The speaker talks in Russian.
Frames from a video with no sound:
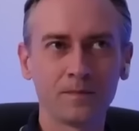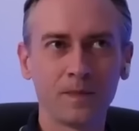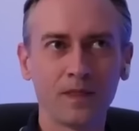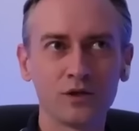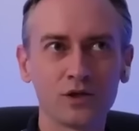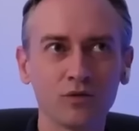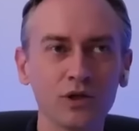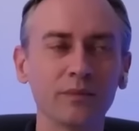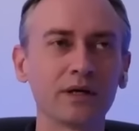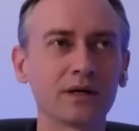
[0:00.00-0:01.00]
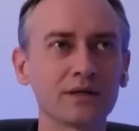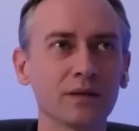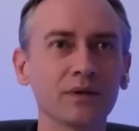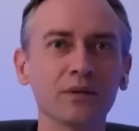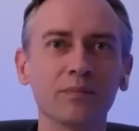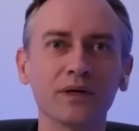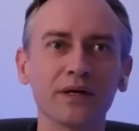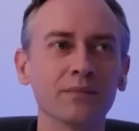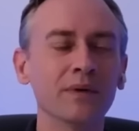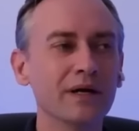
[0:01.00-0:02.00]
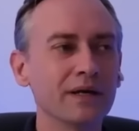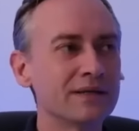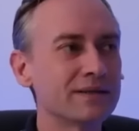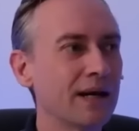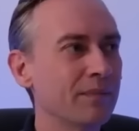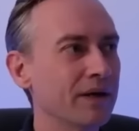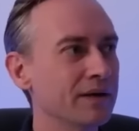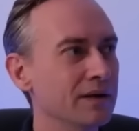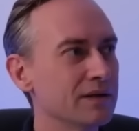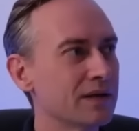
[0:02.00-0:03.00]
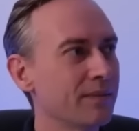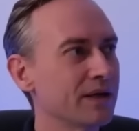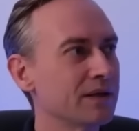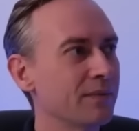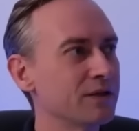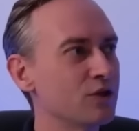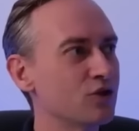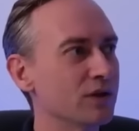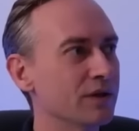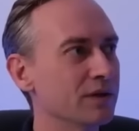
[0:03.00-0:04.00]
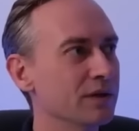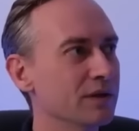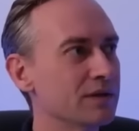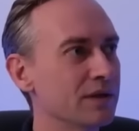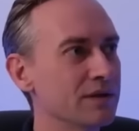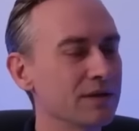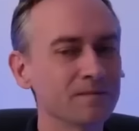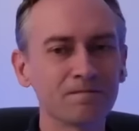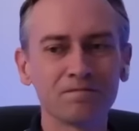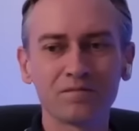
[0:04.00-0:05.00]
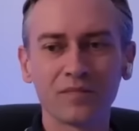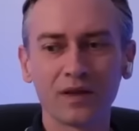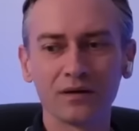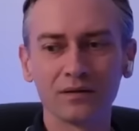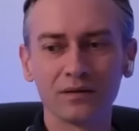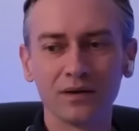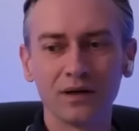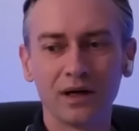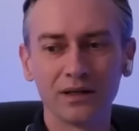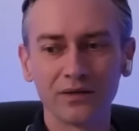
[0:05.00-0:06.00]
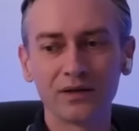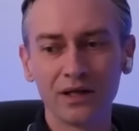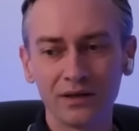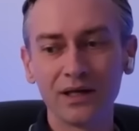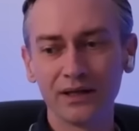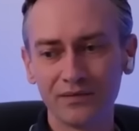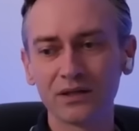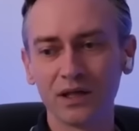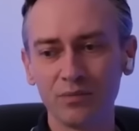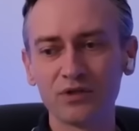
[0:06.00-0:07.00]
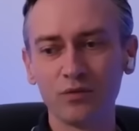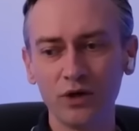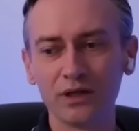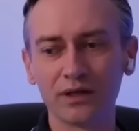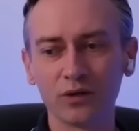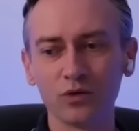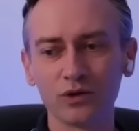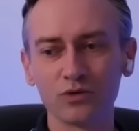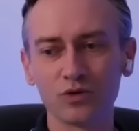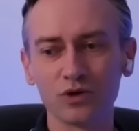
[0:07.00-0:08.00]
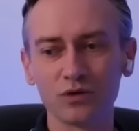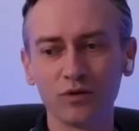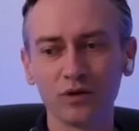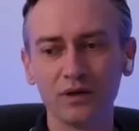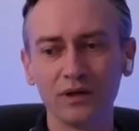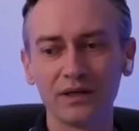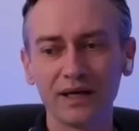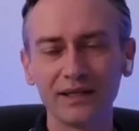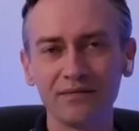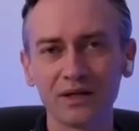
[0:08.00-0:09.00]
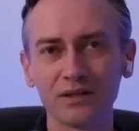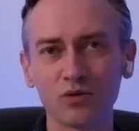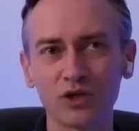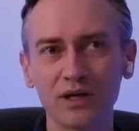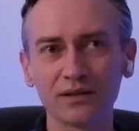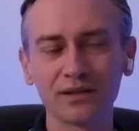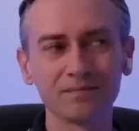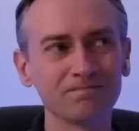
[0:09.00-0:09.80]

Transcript: И сегодня мы как раз об этом поговорим. И самое, самое драматичное, знаете, э, она говорит, я, я наверное, безвольное какое-то существо. Я, наверное, уже как-то